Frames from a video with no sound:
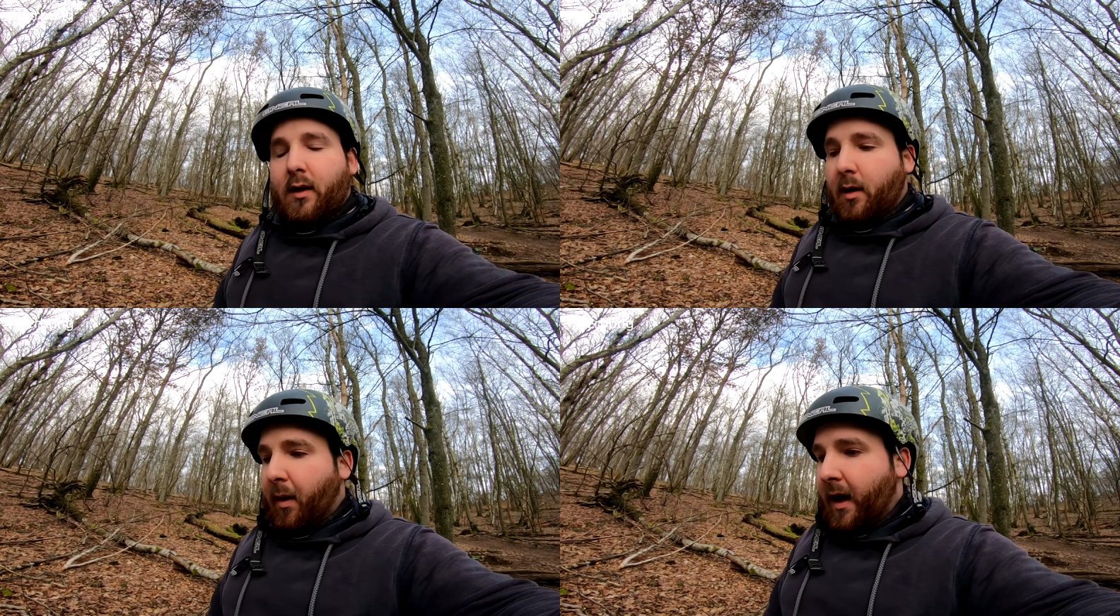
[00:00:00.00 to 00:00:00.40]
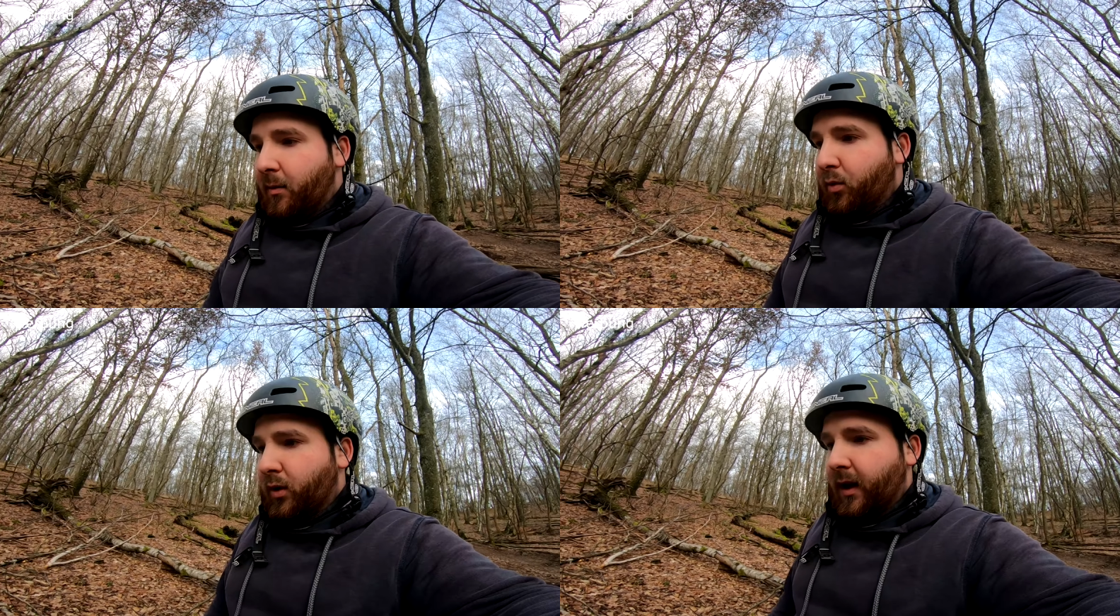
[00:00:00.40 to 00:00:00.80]
die ihr bei
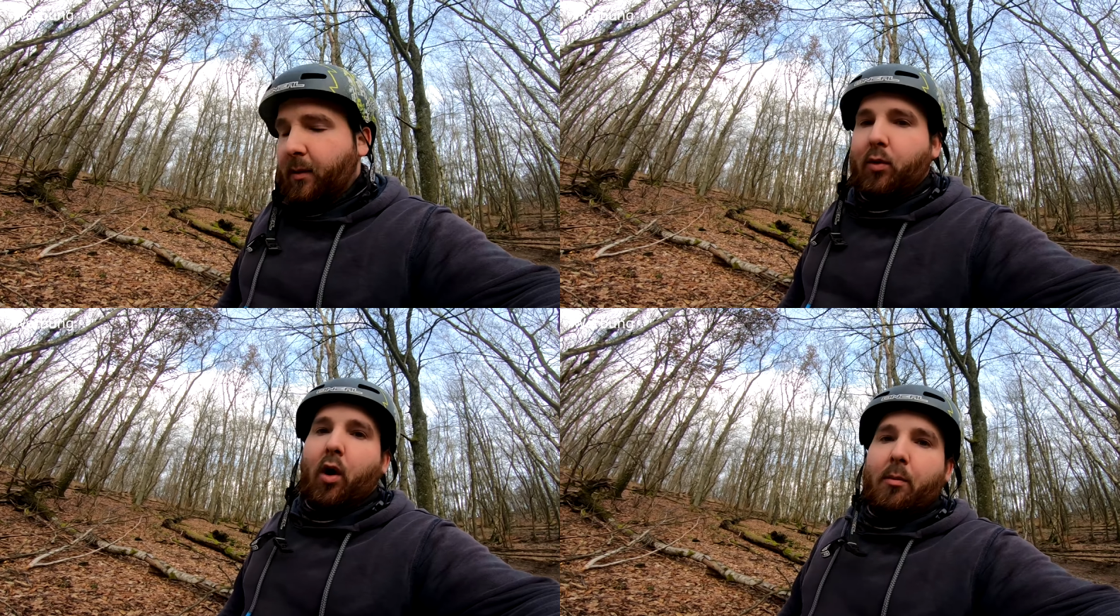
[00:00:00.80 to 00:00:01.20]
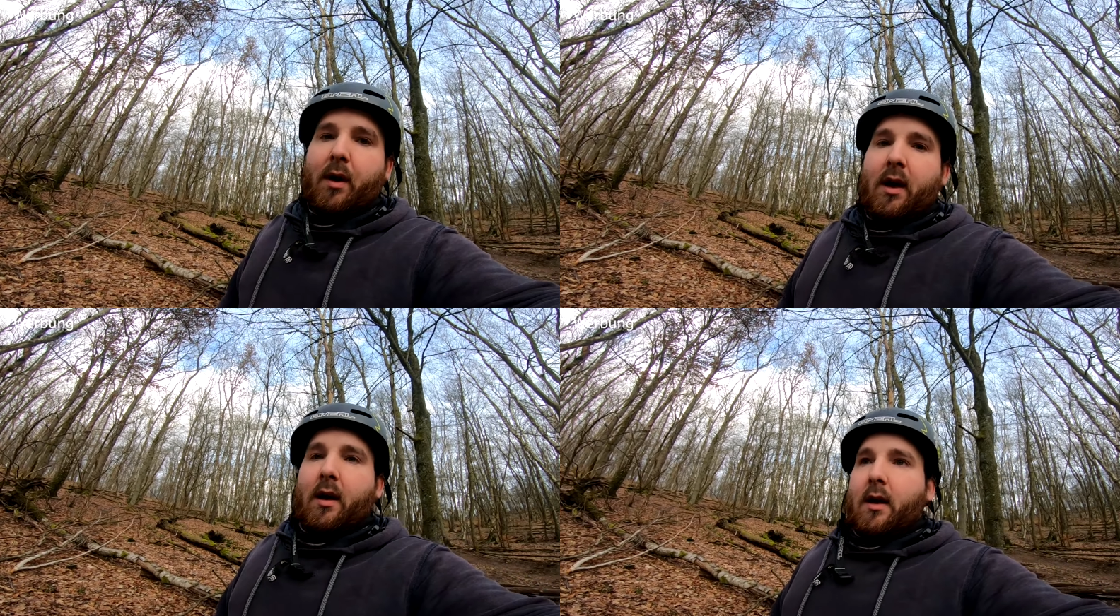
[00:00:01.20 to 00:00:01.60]
helm.de bekommt,
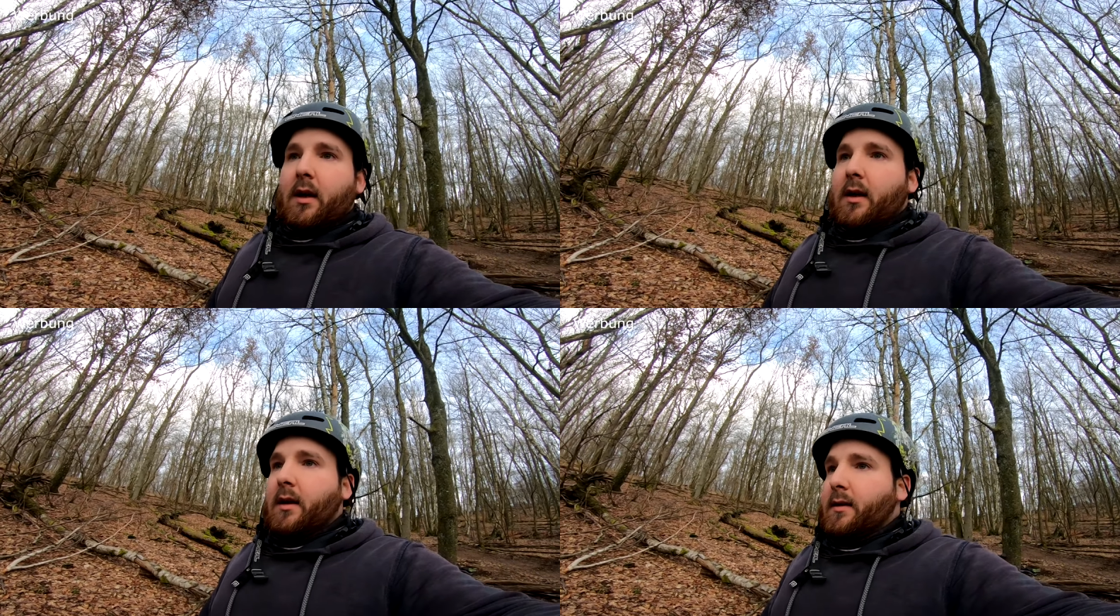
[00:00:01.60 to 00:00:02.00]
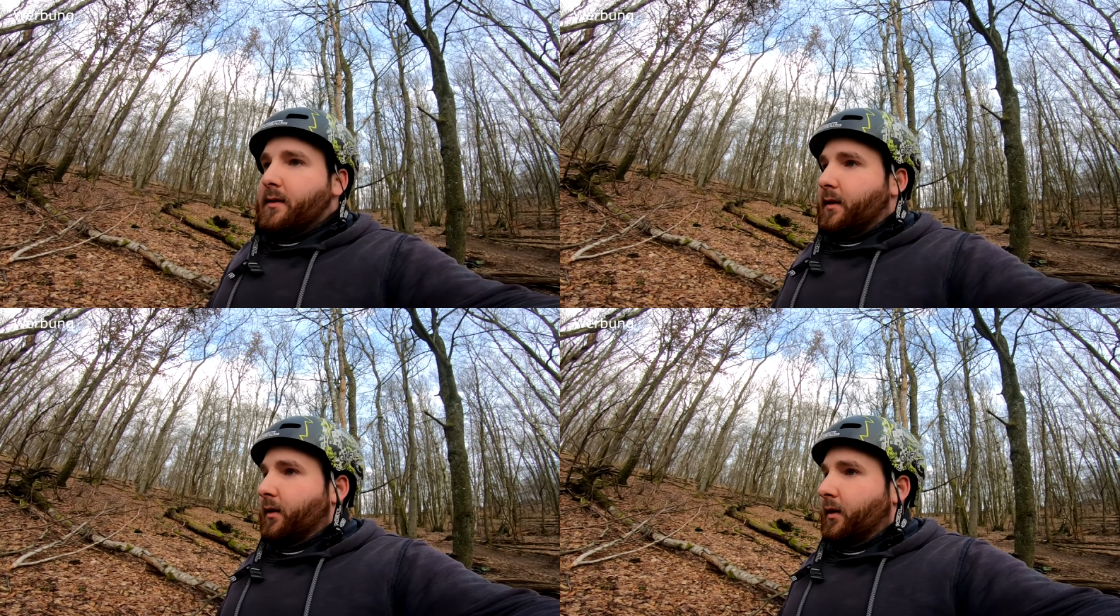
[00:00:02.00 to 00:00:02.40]

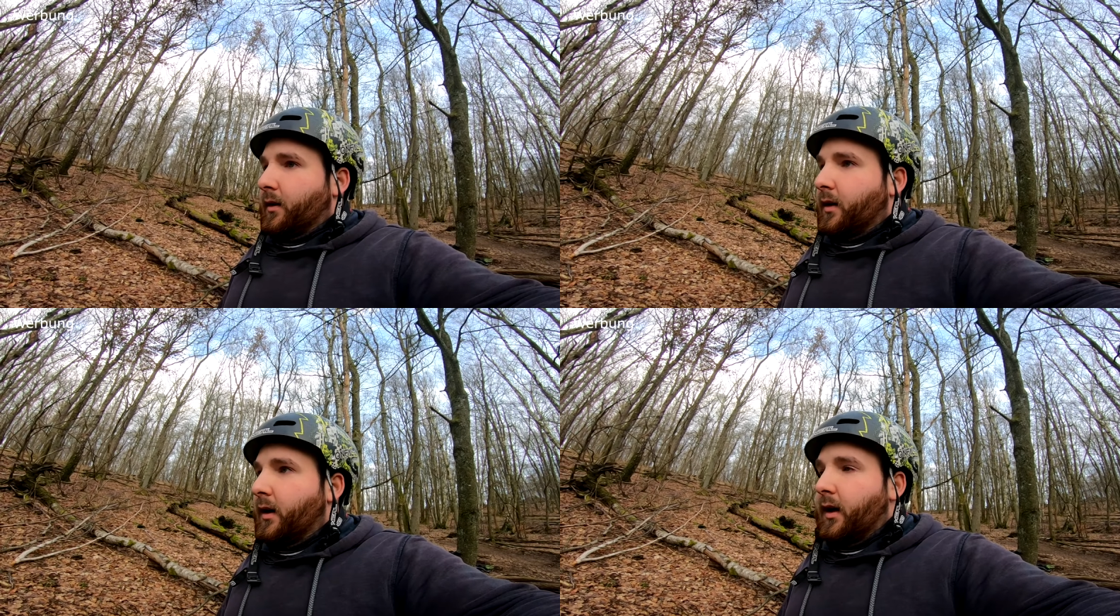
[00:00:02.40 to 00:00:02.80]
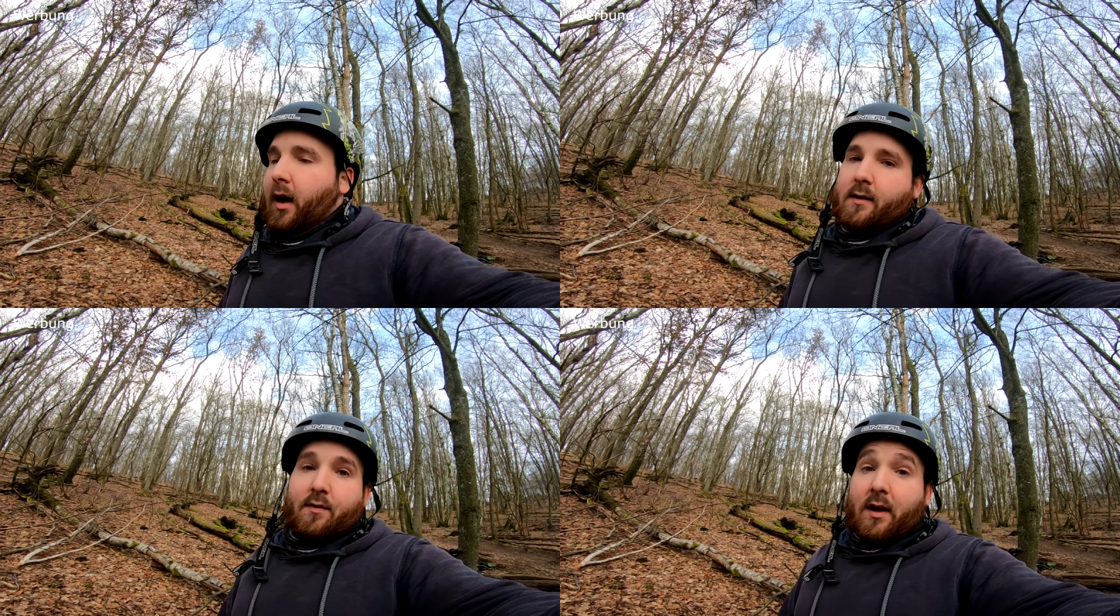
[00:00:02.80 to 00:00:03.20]
ist äh,
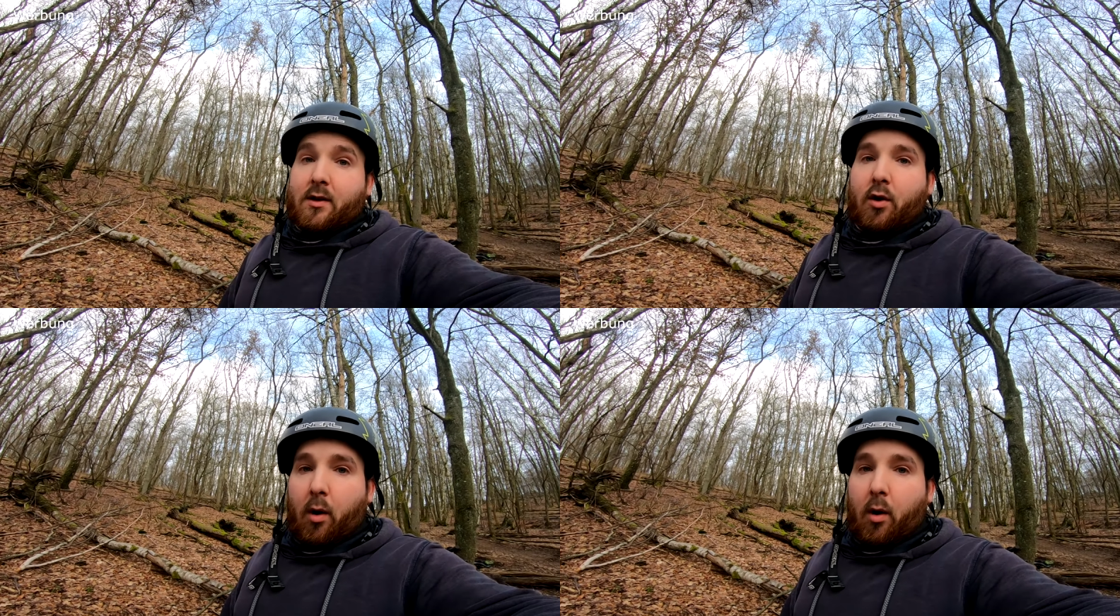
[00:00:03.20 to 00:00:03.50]
ja, also wirklich